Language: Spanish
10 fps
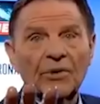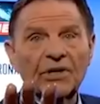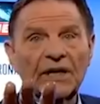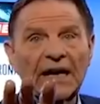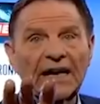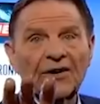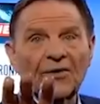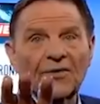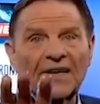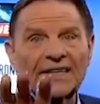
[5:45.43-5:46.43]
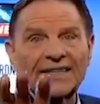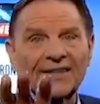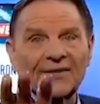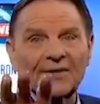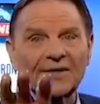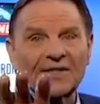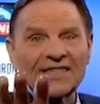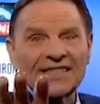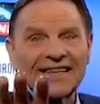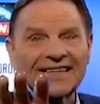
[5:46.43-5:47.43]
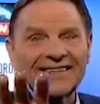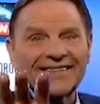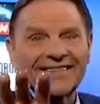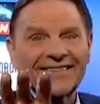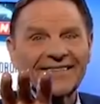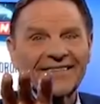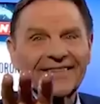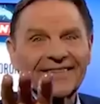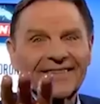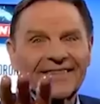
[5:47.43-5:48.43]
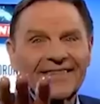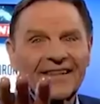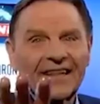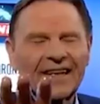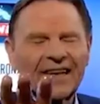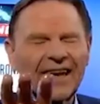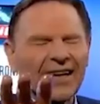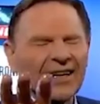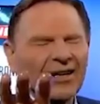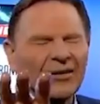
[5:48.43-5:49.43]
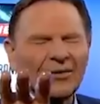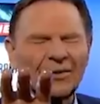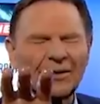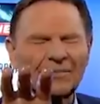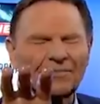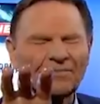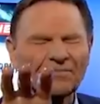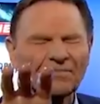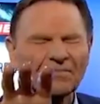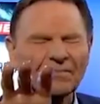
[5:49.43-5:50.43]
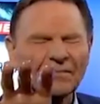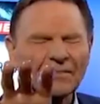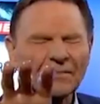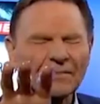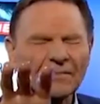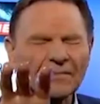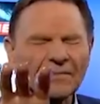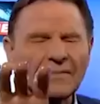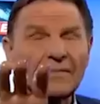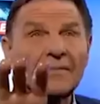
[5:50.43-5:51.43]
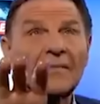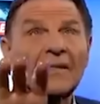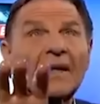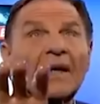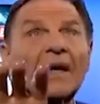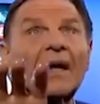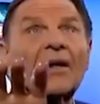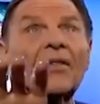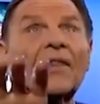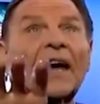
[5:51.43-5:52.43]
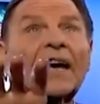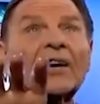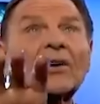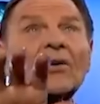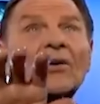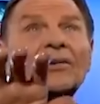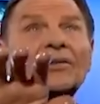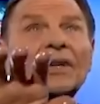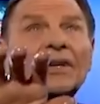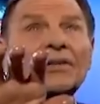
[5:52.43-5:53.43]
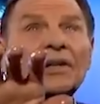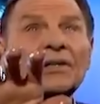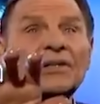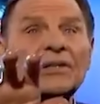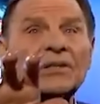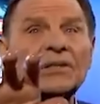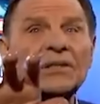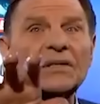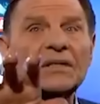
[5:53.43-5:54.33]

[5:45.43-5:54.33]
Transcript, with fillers: Put your hand on that television set. Yes, Lord. Hallelujah. Thank you, Jesus. Thank you, Lord Jesus.